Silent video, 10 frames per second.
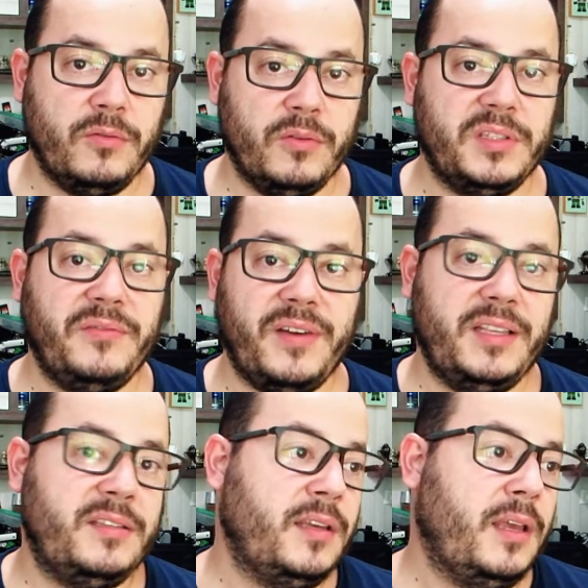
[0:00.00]
Quando você
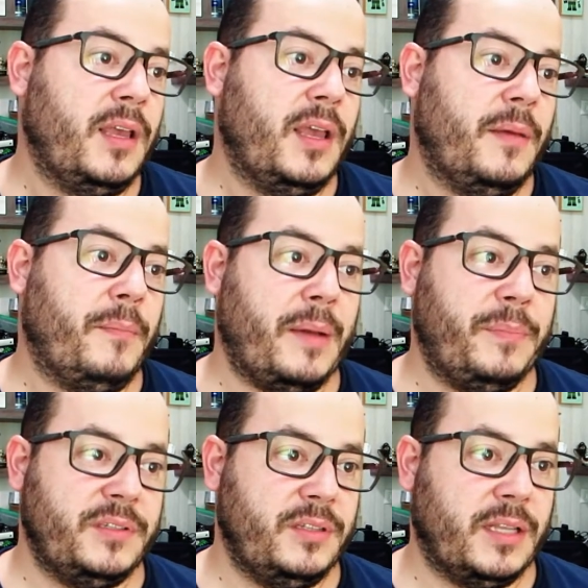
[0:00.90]
faz
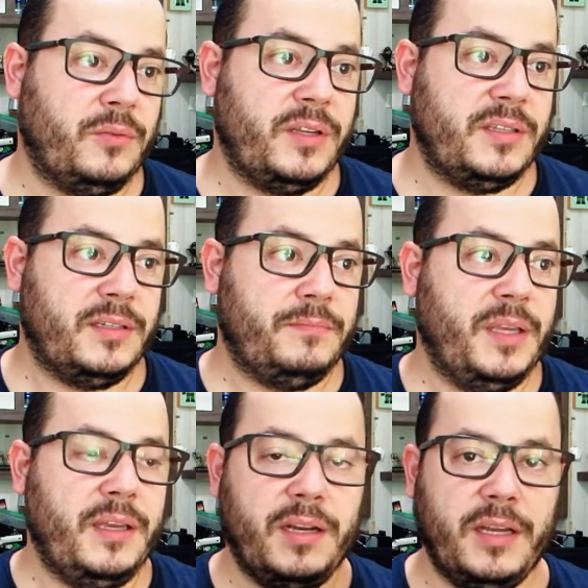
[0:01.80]
mapas de natureza
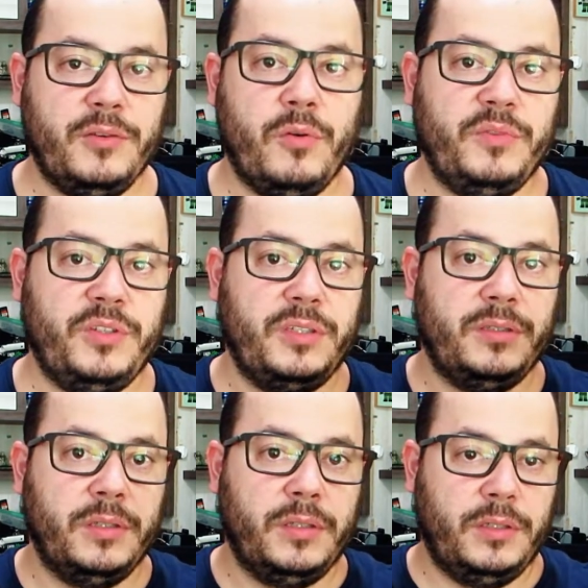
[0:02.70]
bem grande, como de,
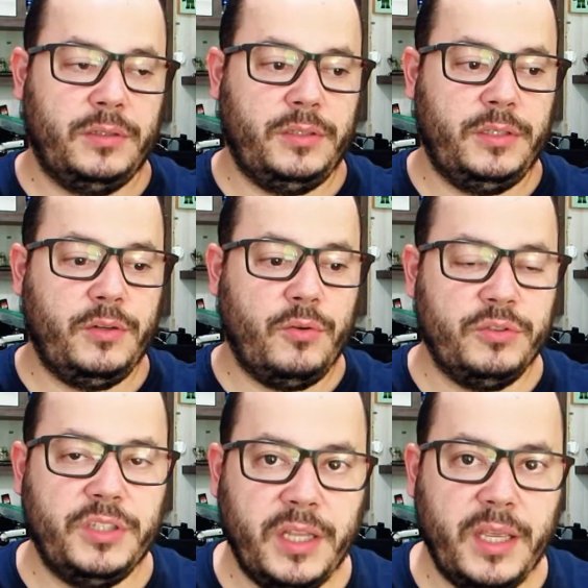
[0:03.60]
de, de
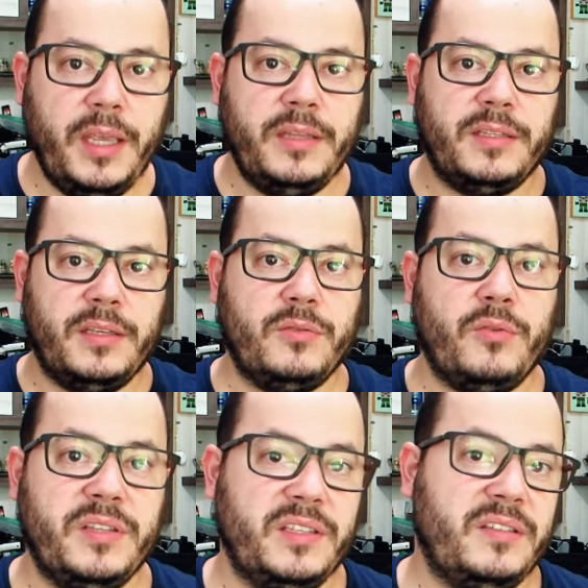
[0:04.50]
continentes, essas coisas, às